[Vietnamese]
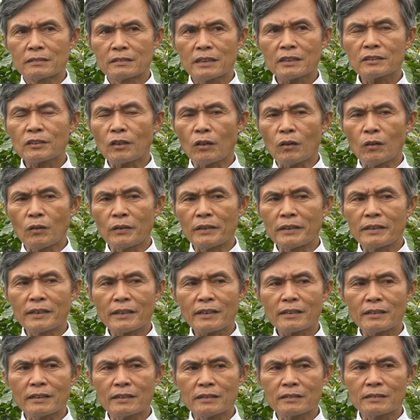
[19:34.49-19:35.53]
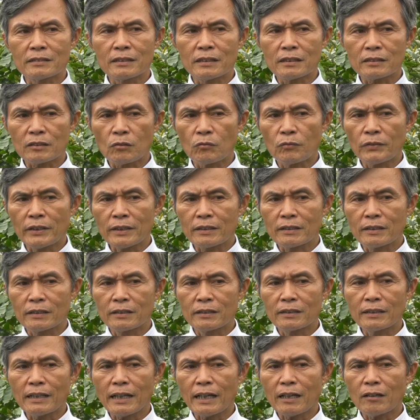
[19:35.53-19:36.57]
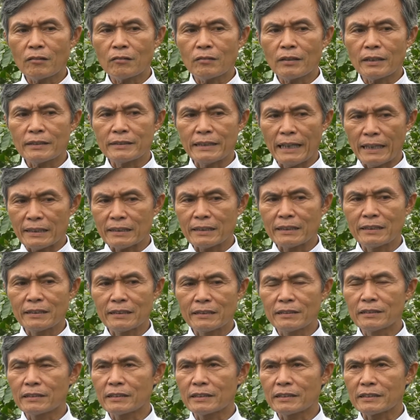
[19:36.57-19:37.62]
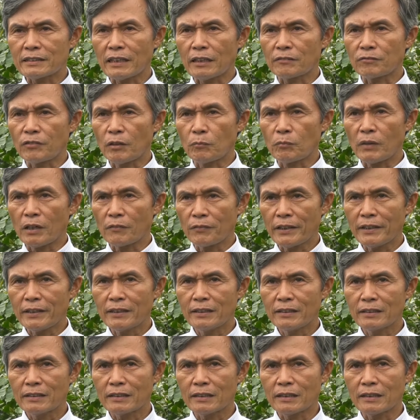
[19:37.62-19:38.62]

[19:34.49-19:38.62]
rất có ý nghĩa rất lớn à, trong việc à, nâng cao à, giá trị được cái sản phẩm cà phê,